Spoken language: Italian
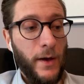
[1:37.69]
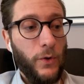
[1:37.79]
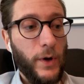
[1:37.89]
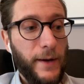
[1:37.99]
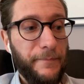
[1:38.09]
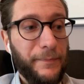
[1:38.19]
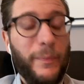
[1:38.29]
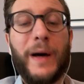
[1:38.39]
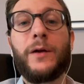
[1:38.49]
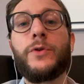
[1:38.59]
Ora
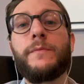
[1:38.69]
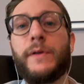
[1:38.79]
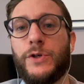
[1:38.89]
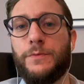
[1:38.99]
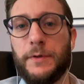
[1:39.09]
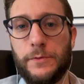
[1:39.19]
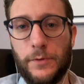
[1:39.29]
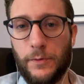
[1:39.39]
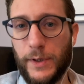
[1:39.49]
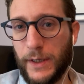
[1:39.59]
parlo di principe
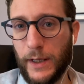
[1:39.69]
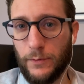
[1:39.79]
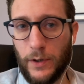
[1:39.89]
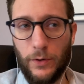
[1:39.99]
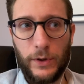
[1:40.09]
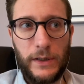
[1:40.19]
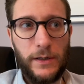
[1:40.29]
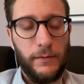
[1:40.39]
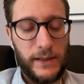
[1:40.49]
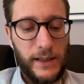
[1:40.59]
azzurro quindi dando una
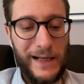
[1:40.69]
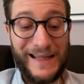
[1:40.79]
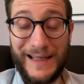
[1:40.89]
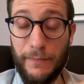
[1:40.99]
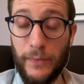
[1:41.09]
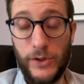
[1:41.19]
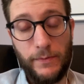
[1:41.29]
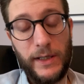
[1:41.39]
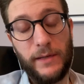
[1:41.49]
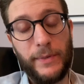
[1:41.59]
connotazione maschile
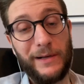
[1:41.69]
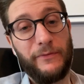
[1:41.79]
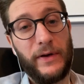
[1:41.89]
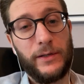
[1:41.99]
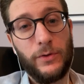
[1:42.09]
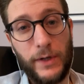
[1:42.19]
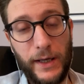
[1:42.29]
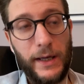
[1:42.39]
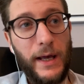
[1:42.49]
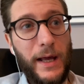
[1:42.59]
semplicemente per il fatto
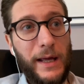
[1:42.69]
che